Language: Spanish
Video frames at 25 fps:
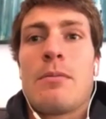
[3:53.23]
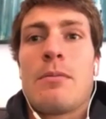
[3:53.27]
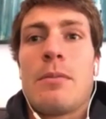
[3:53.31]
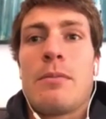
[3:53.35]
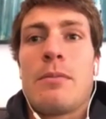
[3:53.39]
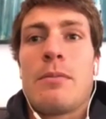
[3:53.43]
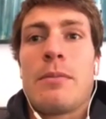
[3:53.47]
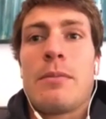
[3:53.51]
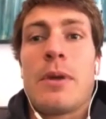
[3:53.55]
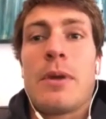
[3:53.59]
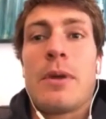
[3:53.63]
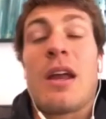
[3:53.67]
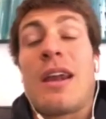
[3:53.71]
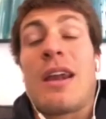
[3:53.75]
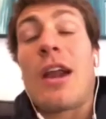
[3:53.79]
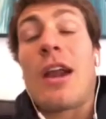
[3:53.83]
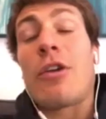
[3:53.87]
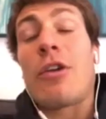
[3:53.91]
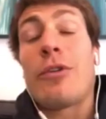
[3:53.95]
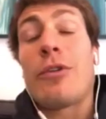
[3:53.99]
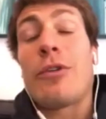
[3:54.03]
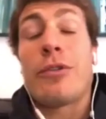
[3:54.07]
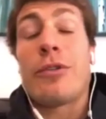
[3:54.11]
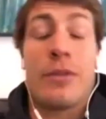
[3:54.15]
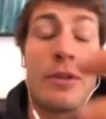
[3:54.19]
es
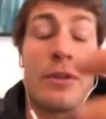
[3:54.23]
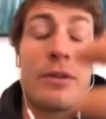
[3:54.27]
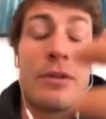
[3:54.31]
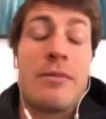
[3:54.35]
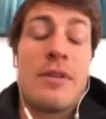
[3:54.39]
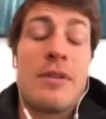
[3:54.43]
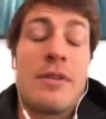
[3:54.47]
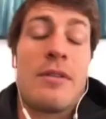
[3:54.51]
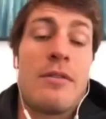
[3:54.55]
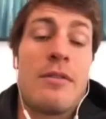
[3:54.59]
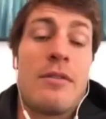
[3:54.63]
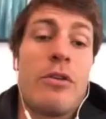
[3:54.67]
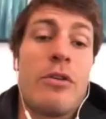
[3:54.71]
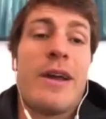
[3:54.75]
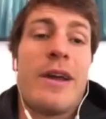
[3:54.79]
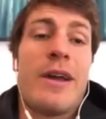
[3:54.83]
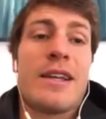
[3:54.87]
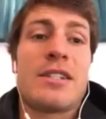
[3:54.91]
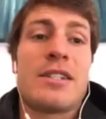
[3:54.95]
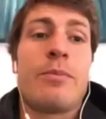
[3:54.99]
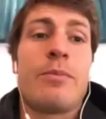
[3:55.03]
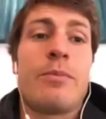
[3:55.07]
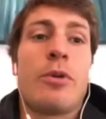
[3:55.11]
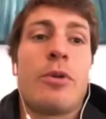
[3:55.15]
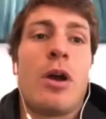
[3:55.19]
raro lo que
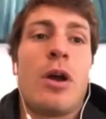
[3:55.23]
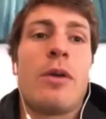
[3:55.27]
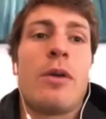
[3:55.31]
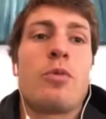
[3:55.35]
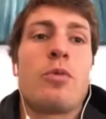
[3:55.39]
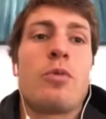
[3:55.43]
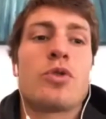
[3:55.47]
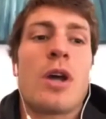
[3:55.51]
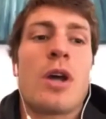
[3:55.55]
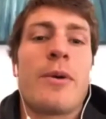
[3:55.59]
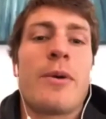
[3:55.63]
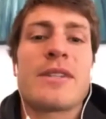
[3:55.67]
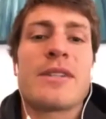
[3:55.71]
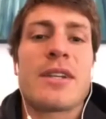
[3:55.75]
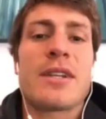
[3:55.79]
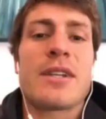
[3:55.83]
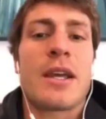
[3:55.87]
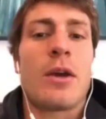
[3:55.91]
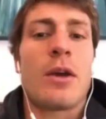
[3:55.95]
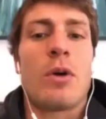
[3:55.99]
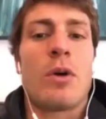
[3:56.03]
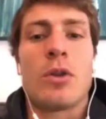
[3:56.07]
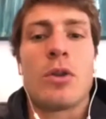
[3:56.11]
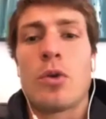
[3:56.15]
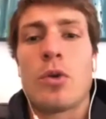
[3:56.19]
decir, pero hay muchas veces que
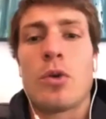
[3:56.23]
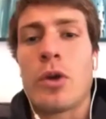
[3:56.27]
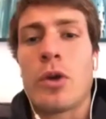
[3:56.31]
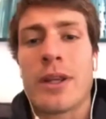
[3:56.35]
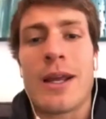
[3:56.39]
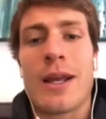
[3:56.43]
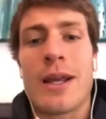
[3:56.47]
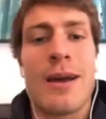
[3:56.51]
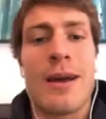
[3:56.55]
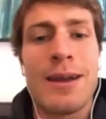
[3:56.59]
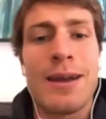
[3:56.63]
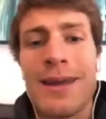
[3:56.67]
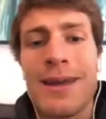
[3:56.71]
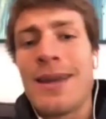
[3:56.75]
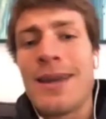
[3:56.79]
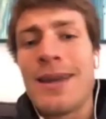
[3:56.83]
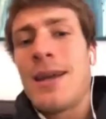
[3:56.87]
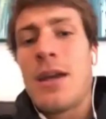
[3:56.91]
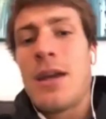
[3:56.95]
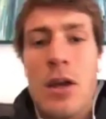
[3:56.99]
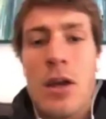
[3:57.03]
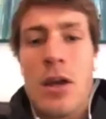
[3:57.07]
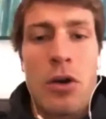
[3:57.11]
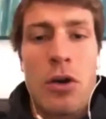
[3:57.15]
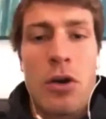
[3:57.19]
cuando uno está
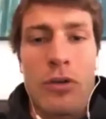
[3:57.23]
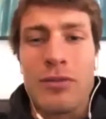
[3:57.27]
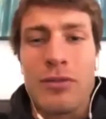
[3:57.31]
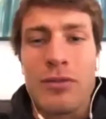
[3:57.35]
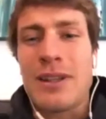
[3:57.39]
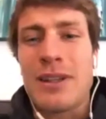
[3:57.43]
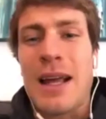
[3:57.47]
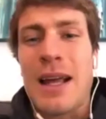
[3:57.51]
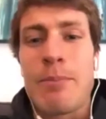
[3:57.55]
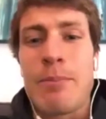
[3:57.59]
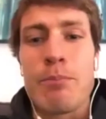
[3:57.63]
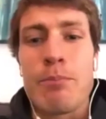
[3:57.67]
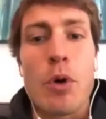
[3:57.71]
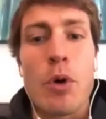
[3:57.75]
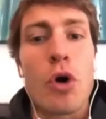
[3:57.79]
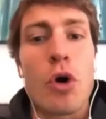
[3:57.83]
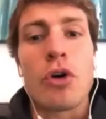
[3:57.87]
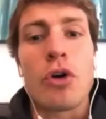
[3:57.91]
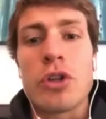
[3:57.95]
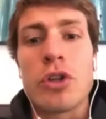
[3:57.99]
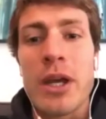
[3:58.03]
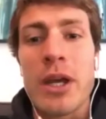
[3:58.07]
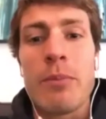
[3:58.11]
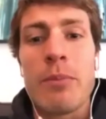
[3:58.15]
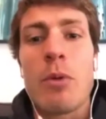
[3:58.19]
con tan poco
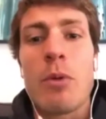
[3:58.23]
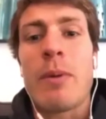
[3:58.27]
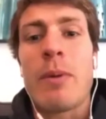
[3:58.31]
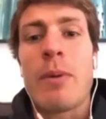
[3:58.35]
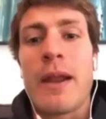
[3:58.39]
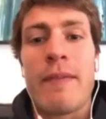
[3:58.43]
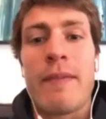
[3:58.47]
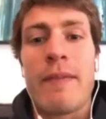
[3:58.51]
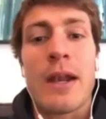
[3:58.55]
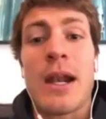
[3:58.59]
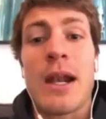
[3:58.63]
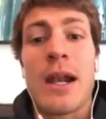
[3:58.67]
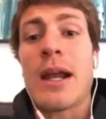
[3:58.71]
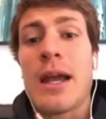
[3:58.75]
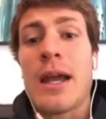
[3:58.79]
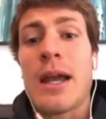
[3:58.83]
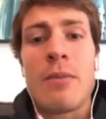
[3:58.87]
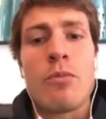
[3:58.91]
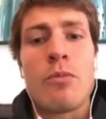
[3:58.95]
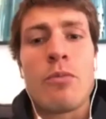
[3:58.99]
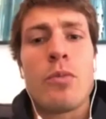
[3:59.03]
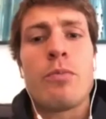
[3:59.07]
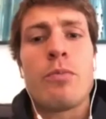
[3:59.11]
tiempo para entrenar, hay,